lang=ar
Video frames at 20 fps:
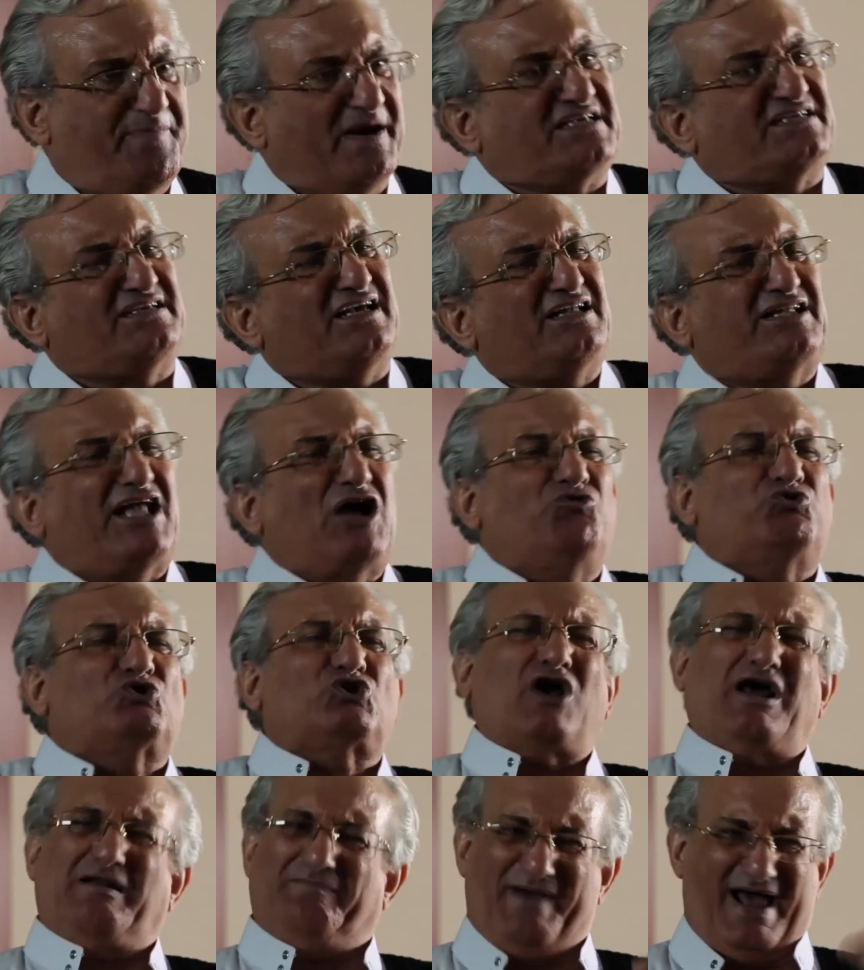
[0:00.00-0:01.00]
بس
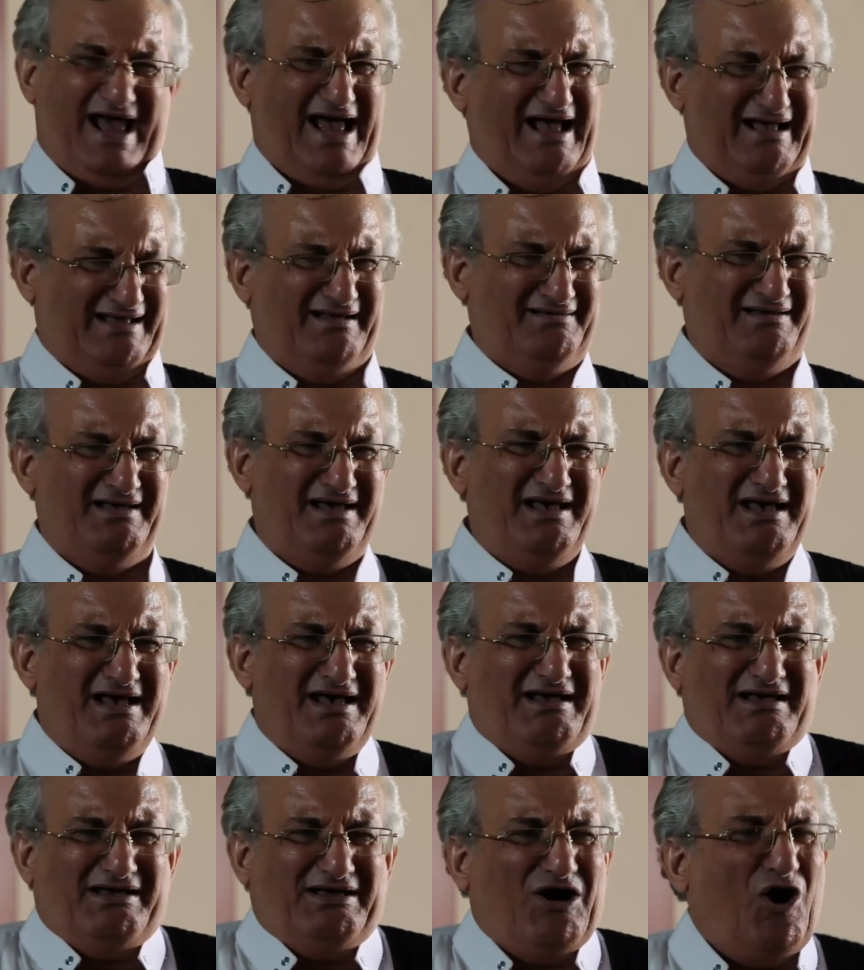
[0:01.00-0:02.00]
توصل بقى
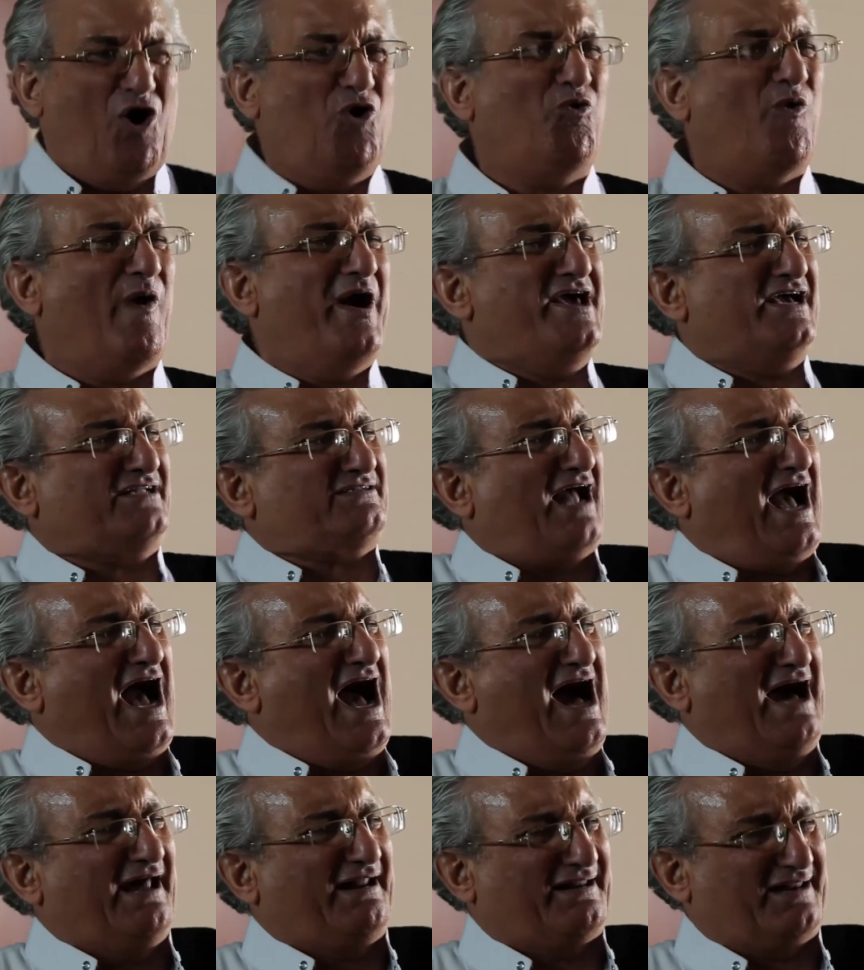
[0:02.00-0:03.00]
هو
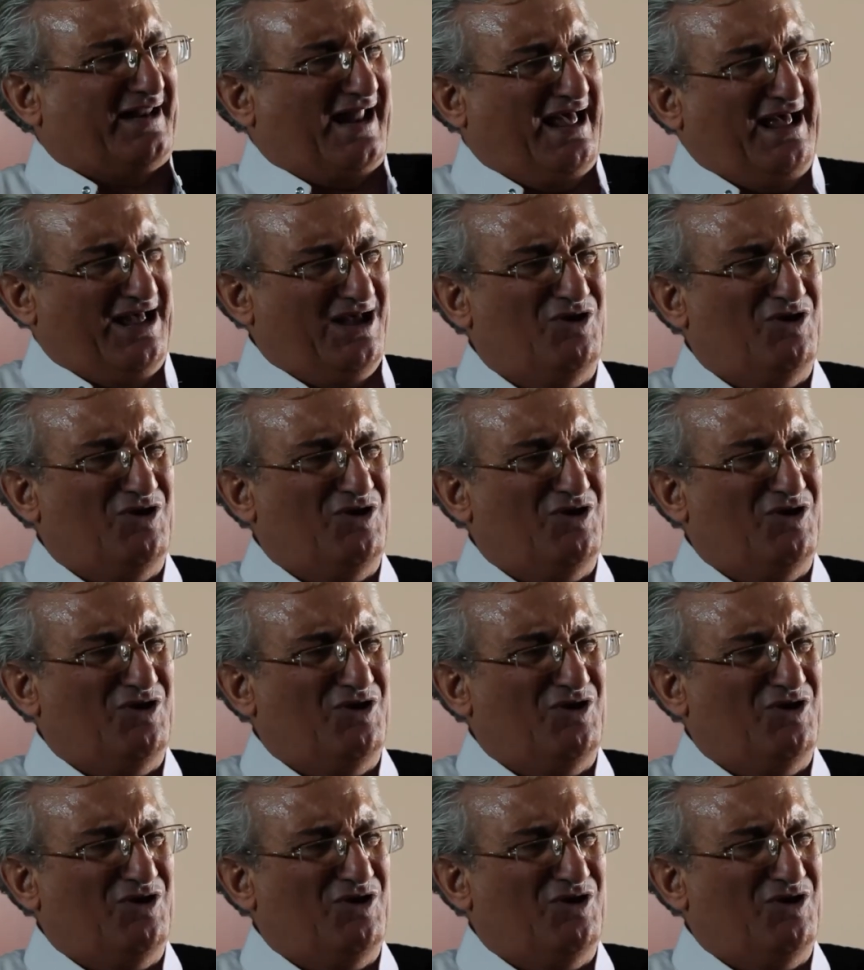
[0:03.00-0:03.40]
يتحرى